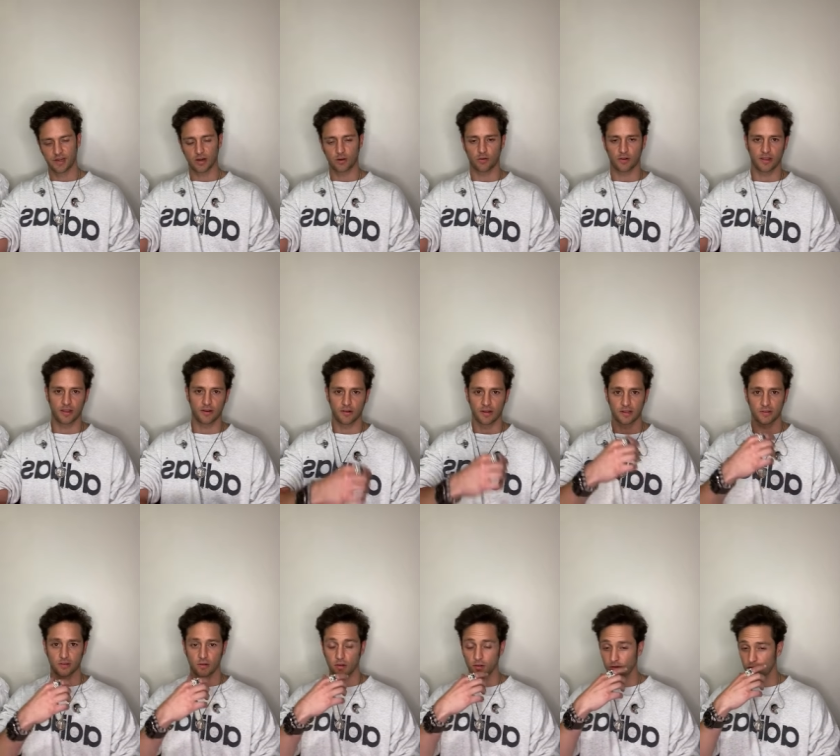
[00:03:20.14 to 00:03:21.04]
Recordando
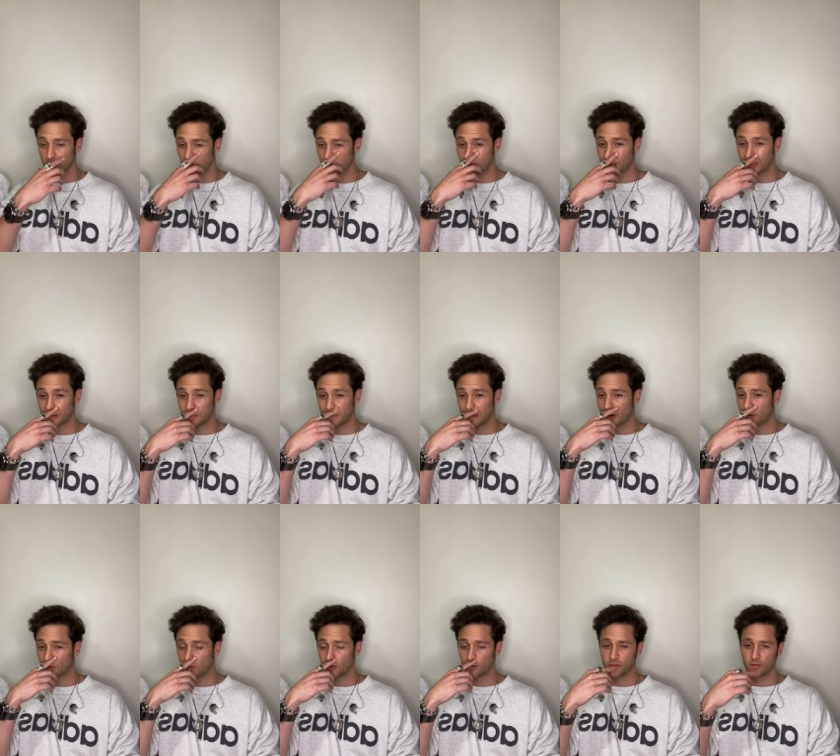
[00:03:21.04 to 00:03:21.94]
que todos somos
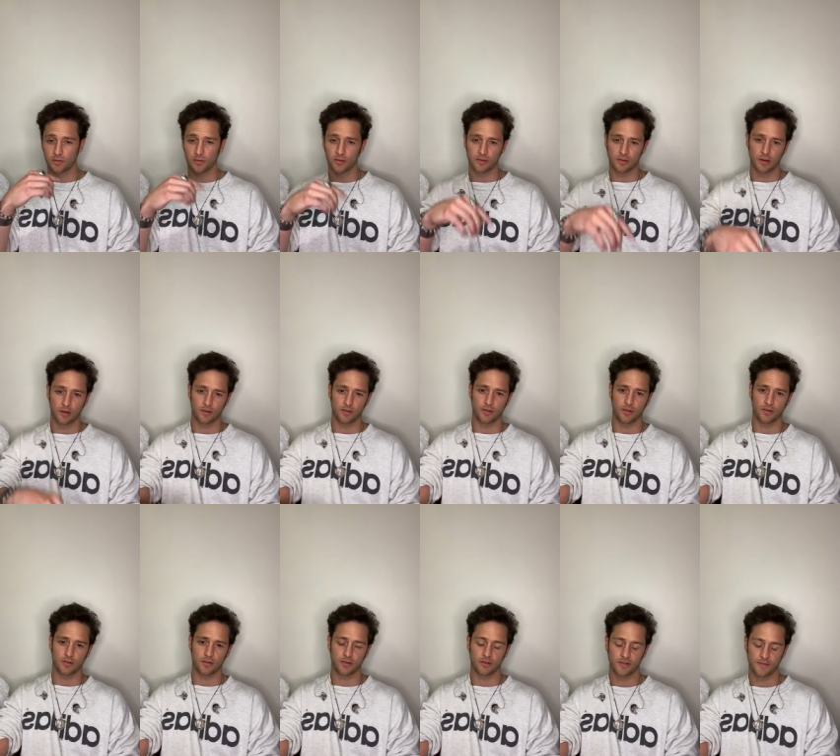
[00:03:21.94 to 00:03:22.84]
espejos los unos de los
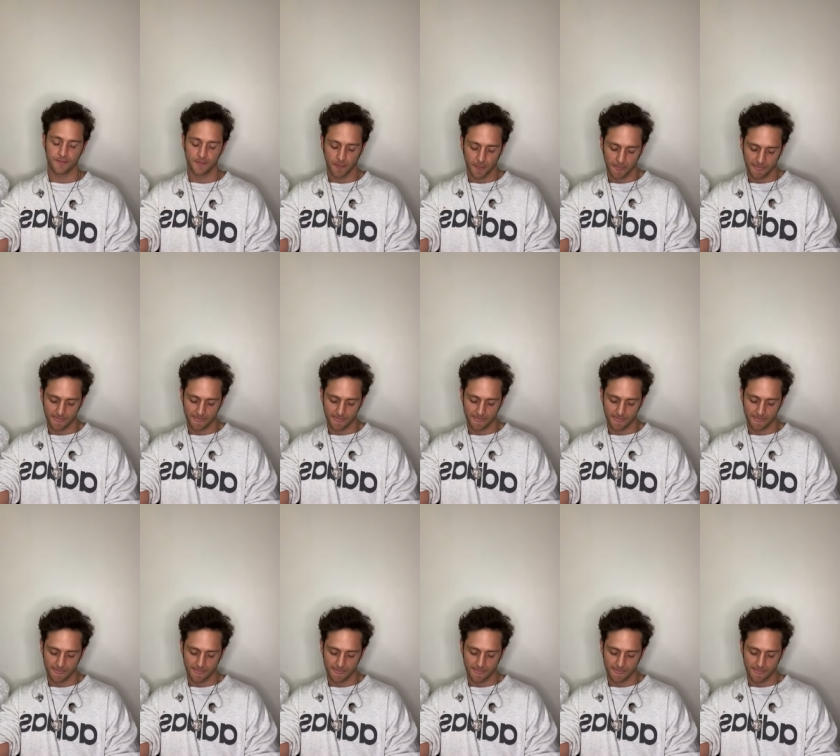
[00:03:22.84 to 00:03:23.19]
otros